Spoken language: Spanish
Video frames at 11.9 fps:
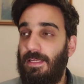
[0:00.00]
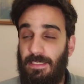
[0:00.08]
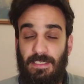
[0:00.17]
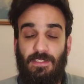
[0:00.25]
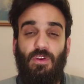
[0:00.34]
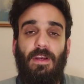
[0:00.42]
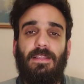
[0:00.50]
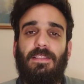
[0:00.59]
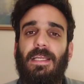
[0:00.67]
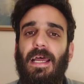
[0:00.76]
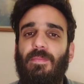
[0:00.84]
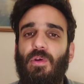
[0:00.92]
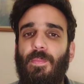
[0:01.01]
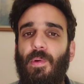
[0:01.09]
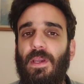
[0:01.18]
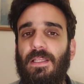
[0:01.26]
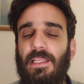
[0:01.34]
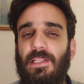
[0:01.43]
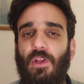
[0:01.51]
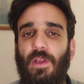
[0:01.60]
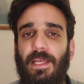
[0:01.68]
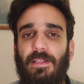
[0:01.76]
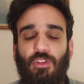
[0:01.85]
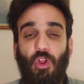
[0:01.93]
necesito retirarme un poquitito
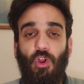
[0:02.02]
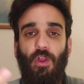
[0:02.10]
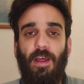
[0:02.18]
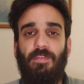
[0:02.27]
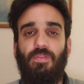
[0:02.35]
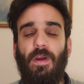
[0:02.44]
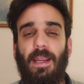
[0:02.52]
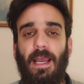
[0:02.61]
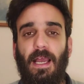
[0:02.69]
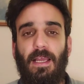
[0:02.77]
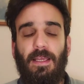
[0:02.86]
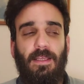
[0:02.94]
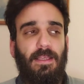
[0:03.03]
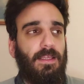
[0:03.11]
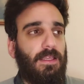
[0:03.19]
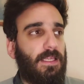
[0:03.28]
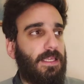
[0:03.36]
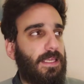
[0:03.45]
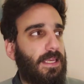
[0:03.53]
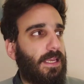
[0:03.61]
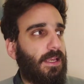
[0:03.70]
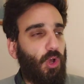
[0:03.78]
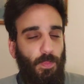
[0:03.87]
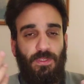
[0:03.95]
de todo lo de afuera
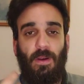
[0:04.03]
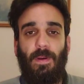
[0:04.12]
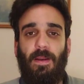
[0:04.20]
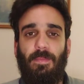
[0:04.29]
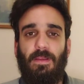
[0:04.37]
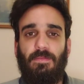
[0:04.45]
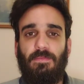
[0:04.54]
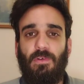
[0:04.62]
y observarme.